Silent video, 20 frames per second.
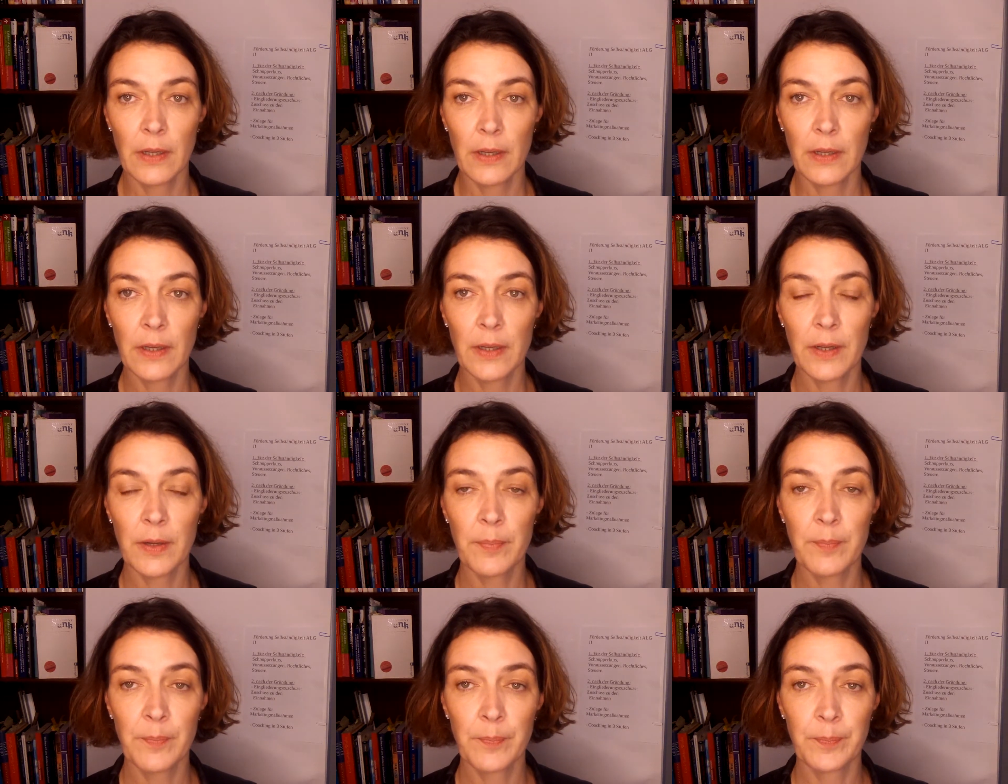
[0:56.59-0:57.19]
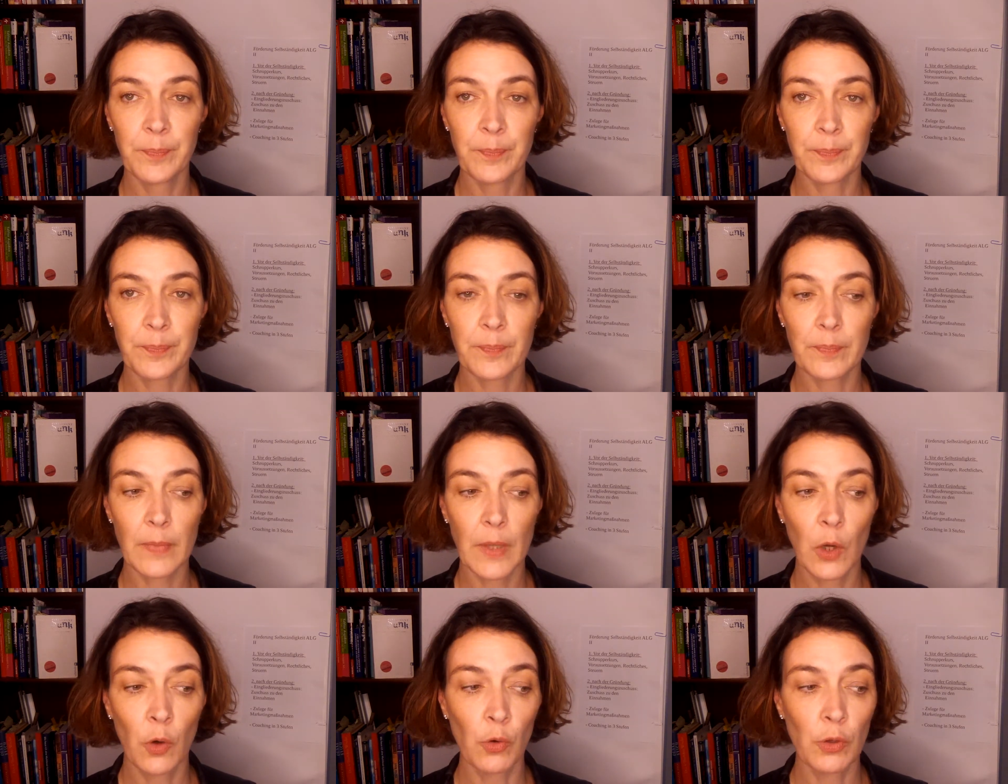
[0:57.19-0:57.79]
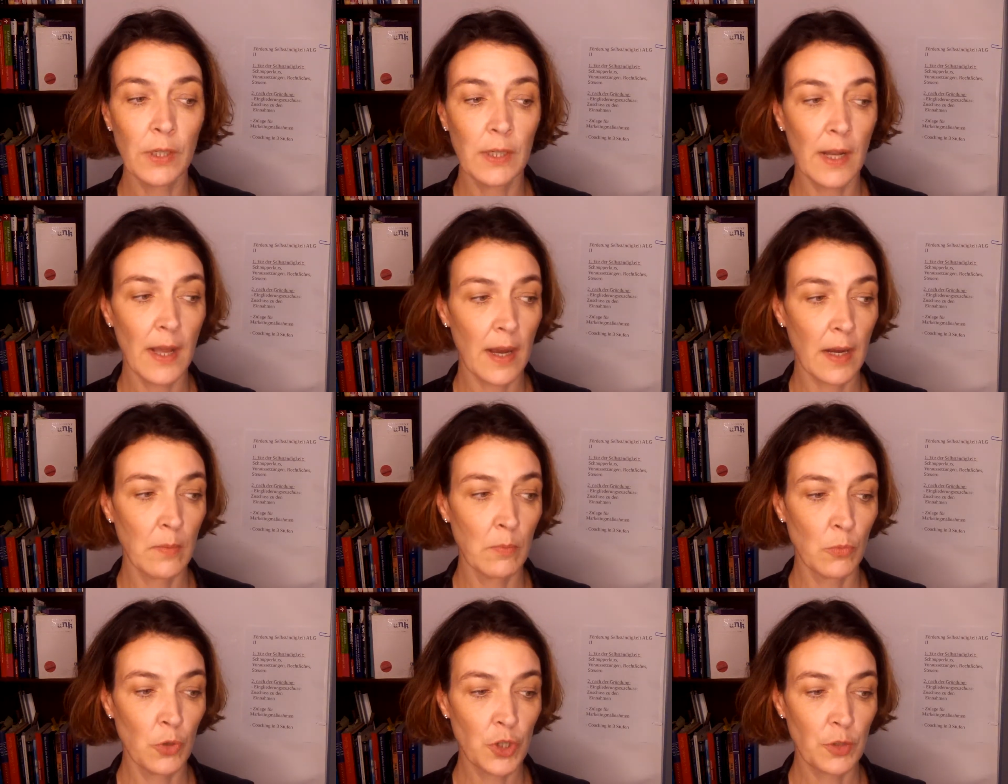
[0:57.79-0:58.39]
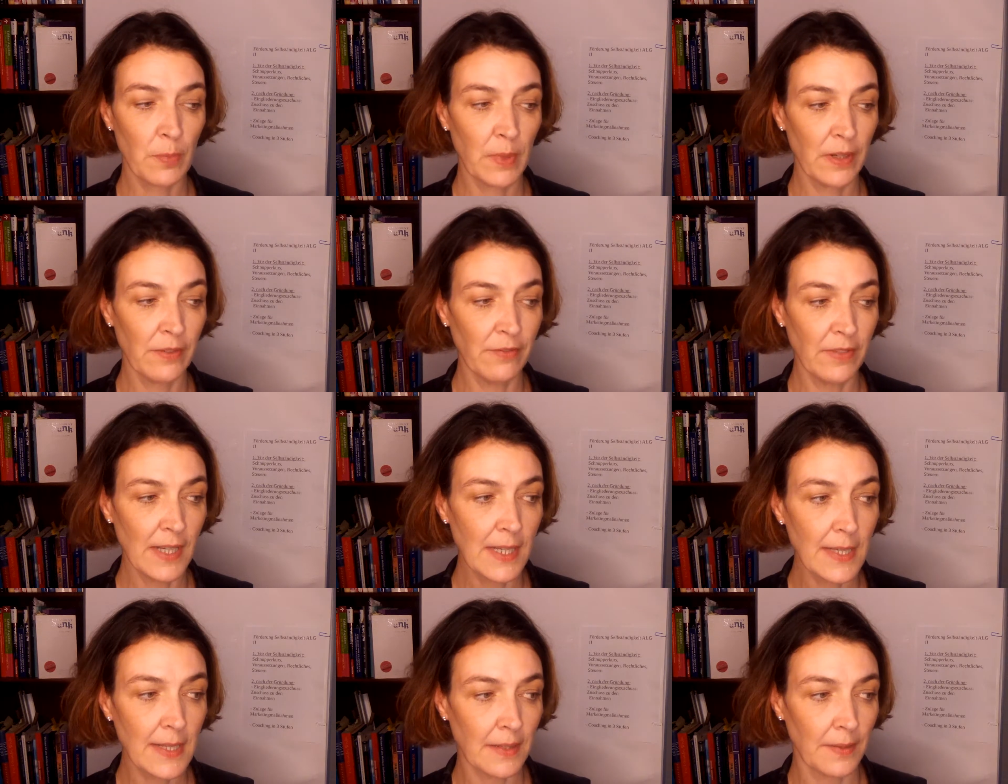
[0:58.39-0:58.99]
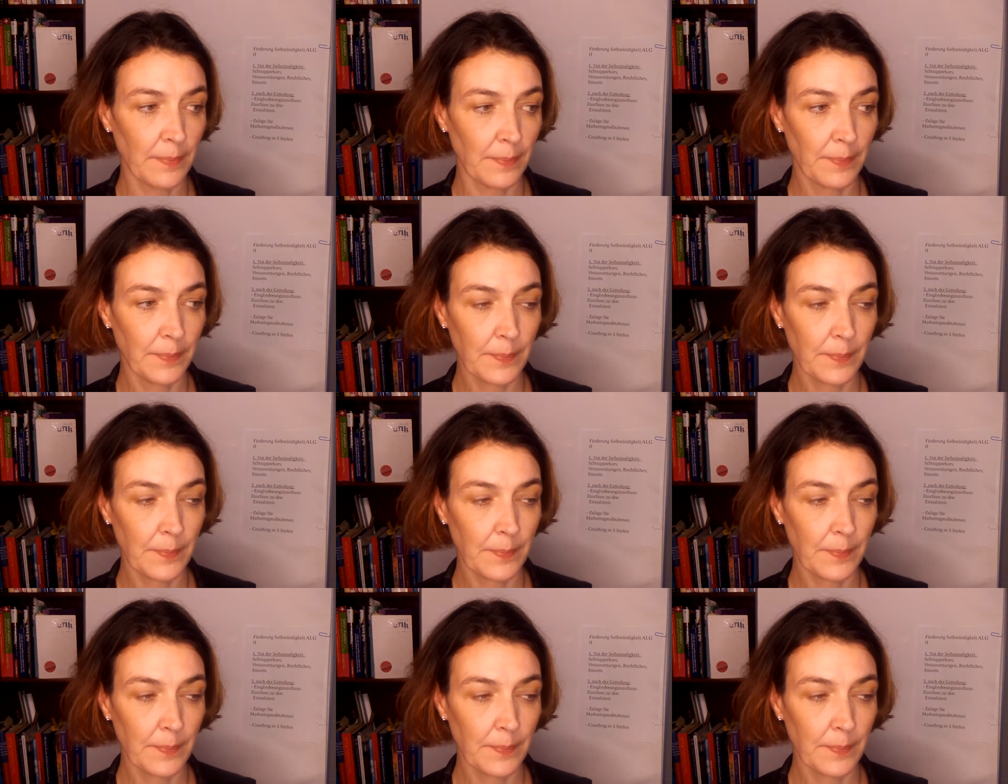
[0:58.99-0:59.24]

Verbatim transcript: ähm, Grundlagen muss man wissen.